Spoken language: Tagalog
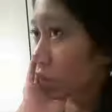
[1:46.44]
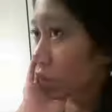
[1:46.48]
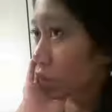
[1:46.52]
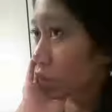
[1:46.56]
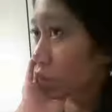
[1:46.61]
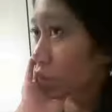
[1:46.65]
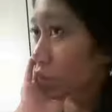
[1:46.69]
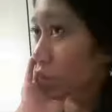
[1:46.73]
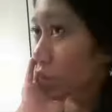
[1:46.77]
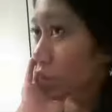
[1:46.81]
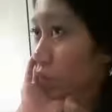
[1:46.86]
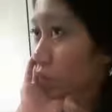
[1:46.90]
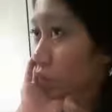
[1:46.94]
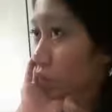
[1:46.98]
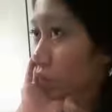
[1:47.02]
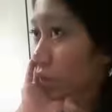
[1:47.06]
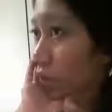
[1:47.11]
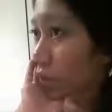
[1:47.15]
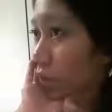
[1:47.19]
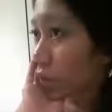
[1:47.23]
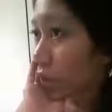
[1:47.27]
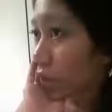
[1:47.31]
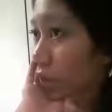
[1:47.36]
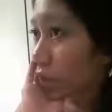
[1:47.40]
nung ako na,
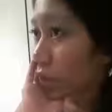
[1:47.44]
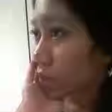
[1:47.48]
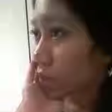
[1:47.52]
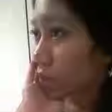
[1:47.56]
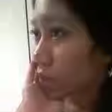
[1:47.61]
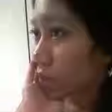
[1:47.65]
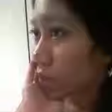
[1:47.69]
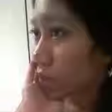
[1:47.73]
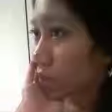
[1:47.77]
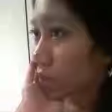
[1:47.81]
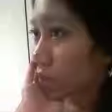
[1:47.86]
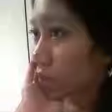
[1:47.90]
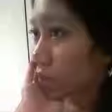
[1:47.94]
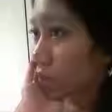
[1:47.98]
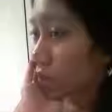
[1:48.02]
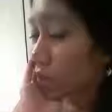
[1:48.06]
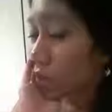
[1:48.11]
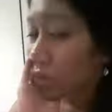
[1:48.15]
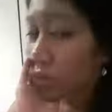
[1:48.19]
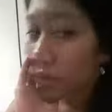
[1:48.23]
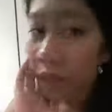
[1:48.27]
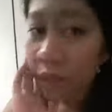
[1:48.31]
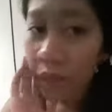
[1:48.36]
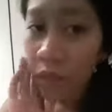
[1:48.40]
guys,
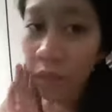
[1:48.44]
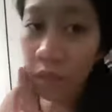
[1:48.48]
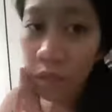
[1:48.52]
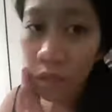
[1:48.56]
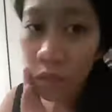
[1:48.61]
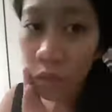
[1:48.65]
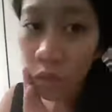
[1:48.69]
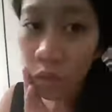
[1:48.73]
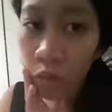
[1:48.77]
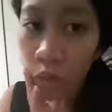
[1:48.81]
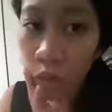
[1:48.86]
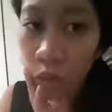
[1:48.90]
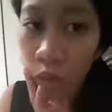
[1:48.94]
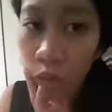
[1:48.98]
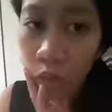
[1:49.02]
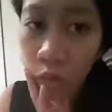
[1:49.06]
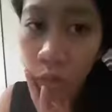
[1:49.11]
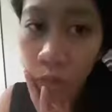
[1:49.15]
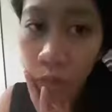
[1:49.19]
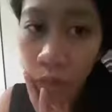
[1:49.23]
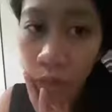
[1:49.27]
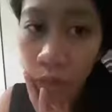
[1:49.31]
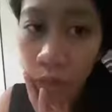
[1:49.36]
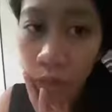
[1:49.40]
Nahiya din akong ano,
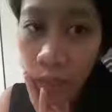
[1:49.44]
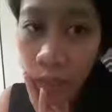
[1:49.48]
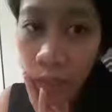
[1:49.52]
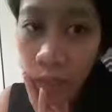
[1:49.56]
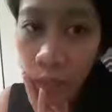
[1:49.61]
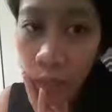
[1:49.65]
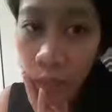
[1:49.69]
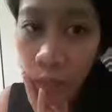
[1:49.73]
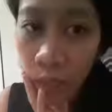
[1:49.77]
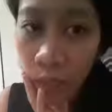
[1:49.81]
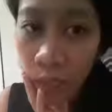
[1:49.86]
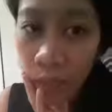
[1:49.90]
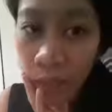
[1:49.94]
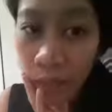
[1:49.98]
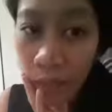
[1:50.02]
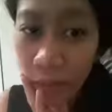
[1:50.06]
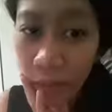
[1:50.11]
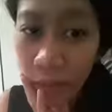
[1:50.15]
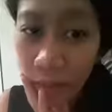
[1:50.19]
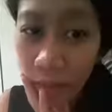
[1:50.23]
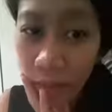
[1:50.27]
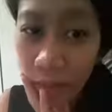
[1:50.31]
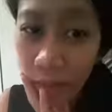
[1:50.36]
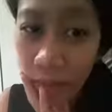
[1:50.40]
humingi ng ano, ng,
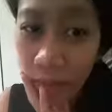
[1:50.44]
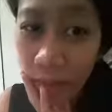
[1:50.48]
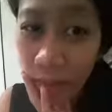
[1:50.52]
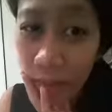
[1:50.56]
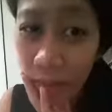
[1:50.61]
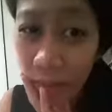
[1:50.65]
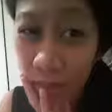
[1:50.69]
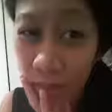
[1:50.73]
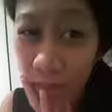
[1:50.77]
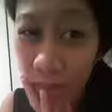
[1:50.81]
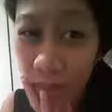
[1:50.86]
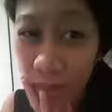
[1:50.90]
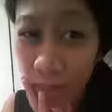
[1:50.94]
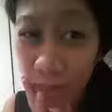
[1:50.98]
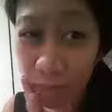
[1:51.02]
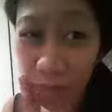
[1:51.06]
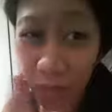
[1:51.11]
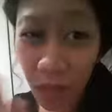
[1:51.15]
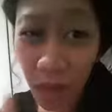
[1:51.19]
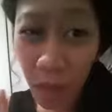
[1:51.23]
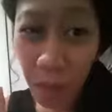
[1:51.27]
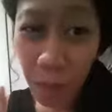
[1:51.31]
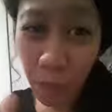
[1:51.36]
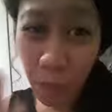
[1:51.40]
ng
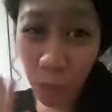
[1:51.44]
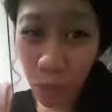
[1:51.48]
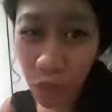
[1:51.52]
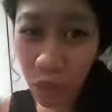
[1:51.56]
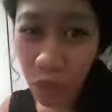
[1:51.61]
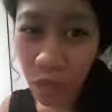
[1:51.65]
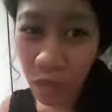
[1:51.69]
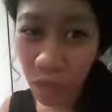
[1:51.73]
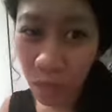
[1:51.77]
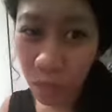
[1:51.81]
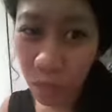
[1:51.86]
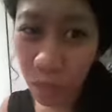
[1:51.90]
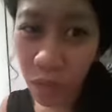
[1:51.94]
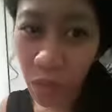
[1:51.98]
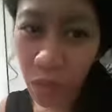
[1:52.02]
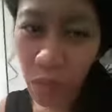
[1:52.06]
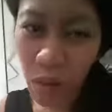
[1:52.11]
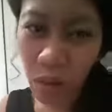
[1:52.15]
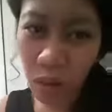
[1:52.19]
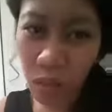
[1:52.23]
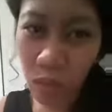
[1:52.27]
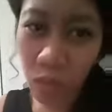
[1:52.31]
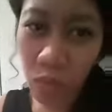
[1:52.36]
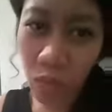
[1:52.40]
mag-approach na, pwede
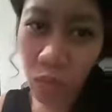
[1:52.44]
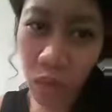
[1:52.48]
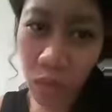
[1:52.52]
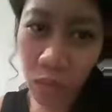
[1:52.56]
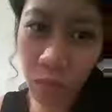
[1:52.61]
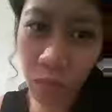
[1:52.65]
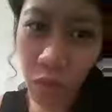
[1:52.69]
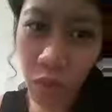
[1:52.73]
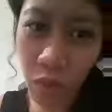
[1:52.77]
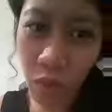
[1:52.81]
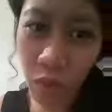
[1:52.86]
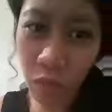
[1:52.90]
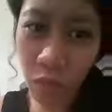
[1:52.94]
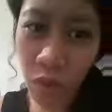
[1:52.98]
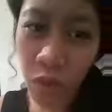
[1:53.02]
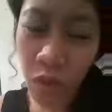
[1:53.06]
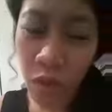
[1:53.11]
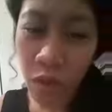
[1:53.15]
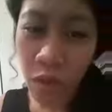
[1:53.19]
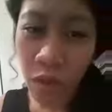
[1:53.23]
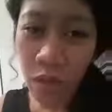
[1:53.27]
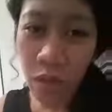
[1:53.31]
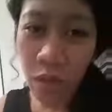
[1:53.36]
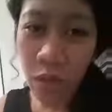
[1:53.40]
bang tulungan mo ako
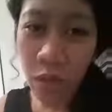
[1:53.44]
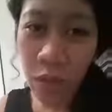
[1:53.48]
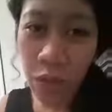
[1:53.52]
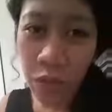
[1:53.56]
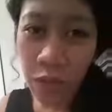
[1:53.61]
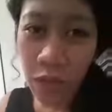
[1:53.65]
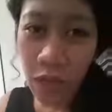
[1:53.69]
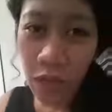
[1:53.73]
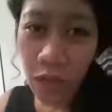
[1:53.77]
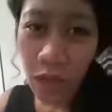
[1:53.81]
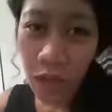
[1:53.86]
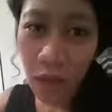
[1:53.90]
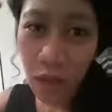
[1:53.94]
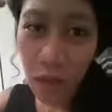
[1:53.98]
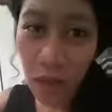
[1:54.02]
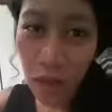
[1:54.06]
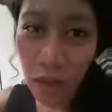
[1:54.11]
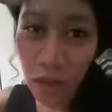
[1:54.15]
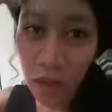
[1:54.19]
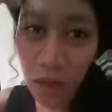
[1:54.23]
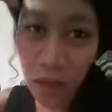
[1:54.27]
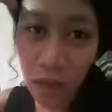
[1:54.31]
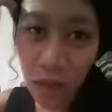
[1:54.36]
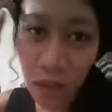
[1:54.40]
dun sa
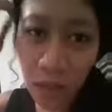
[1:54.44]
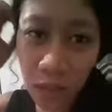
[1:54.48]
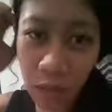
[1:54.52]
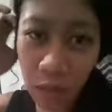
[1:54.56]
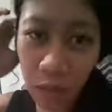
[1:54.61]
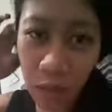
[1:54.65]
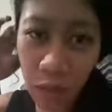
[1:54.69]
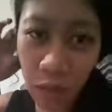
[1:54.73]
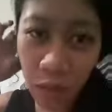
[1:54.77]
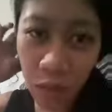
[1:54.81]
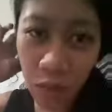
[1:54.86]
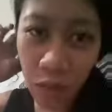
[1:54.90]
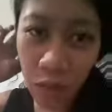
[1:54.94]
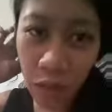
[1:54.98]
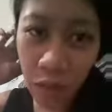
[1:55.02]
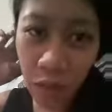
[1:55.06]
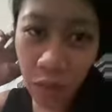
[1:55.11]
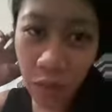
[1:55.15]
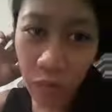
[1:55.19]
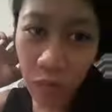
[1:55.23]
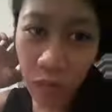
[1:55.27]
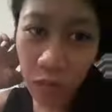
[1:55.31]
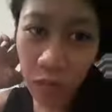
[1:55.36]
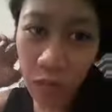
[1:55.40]
katabi kong
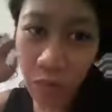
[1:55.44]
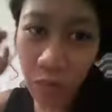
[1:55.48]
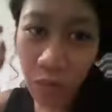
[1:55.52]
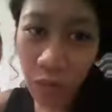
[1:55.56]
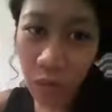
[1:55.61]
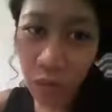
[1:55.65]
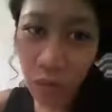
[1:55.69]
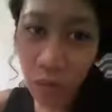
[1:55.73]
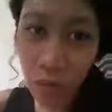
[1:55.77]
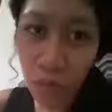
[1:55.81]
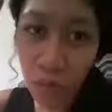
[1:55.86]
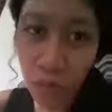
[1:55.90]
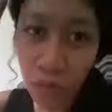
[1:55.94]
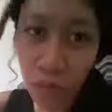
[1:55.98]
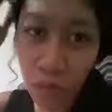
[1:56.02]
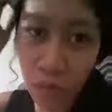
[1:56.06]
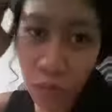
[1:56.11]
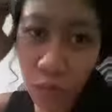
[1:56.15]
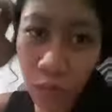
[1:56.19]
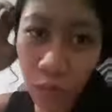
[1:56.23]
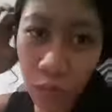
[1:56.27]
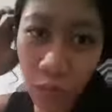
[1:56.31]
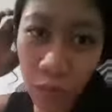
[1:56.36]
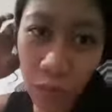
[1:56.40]
ano, katabi kong
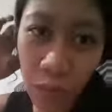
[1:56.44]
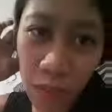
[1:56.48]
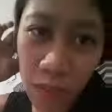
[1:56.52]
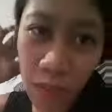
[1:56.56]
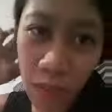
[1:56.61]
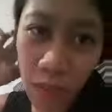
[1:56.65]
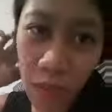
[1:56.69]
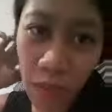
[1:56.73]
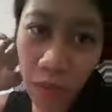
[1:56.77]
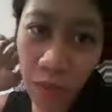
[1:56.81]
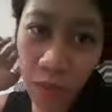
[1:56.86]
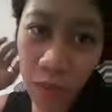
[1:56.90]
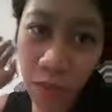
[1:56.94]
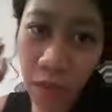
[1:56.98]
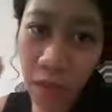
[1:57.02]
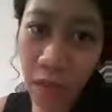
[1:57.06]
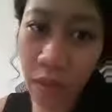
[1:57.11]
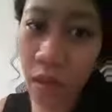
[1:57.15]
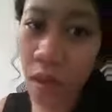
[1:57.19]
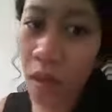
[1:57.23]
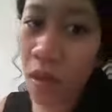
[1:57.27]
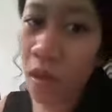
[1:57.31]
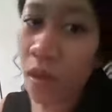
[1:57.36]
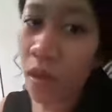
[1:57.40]
pasahero
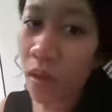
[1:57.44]
din.